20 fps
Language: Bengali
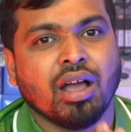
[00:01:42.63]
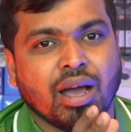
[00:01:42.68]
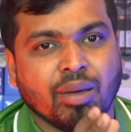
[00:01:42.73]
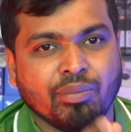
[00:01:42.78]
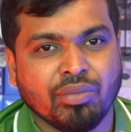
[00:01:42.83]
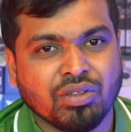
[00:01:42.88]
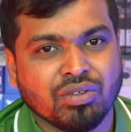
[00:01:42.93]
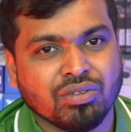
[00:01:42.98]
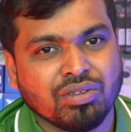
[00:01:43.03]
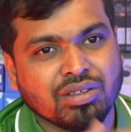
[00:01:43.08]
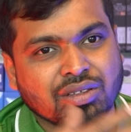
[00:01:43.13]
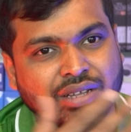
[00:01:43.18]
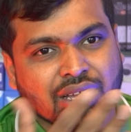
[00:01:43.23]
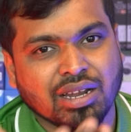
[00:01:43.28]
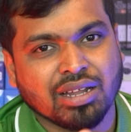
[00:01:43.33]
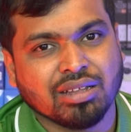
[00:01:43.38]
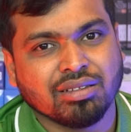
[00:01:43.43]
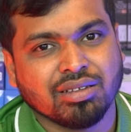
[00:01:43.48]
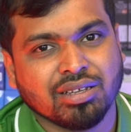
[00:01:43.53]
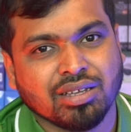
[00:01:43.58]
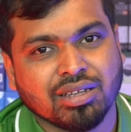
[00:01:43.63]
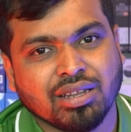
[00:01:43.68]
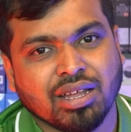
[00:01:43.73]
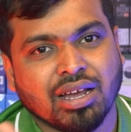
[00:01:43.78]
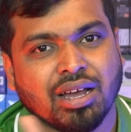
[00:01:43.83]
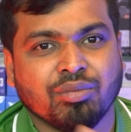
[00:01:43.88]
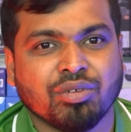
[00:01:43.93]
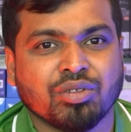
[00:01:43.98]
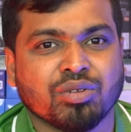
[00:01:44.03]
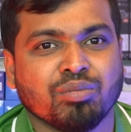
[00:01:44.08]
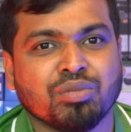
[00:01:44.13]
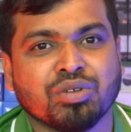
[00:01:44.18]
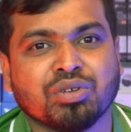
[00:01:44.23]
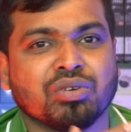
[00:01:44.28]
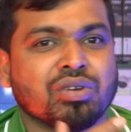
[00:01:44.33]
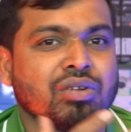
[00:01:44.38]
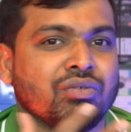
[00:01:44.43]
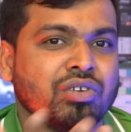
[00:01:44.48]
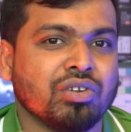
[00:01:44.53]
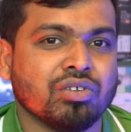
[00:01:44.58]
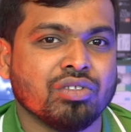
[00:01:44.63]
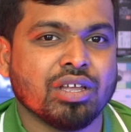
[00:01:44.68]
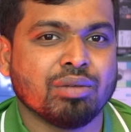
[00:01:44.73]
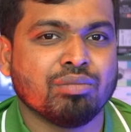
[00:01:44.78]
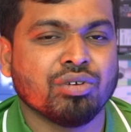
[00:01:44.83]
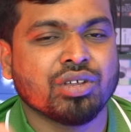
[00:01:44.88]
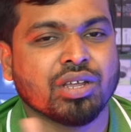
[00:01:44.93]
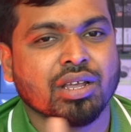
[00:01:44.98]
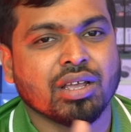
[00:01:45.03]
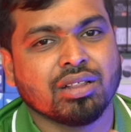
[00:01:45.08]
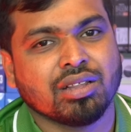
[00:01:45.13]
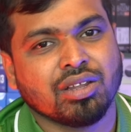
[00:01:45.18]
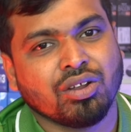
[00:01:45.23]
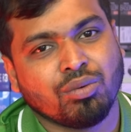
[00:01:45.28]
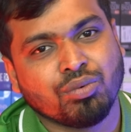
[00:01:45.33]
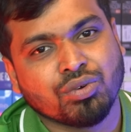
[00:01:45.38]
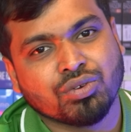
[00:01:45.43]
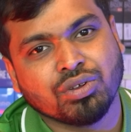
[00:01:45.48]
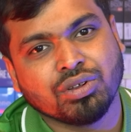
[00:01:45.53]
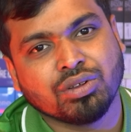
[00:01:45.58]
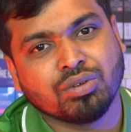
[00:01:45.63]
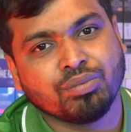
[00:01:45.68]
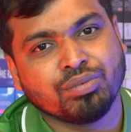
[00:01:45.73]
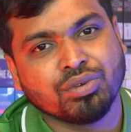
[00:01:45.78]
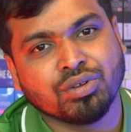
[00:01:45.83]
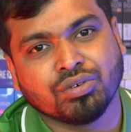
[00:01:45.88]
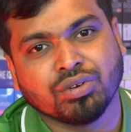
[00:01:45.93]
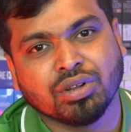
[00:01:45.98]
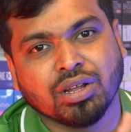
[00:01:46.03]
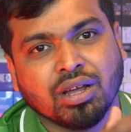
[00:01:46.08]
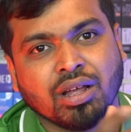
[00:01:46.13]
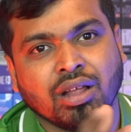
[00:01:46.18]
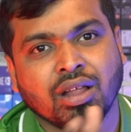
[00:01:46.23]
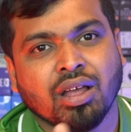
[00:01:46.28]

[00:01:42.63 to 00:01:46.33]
আপনি যদি চালান যে না আমি চব্বিশ ঘন্টা ভিডিও দেখবো সেক্ষেত্রে অবশ্যই চব্বিশ ঘন্টা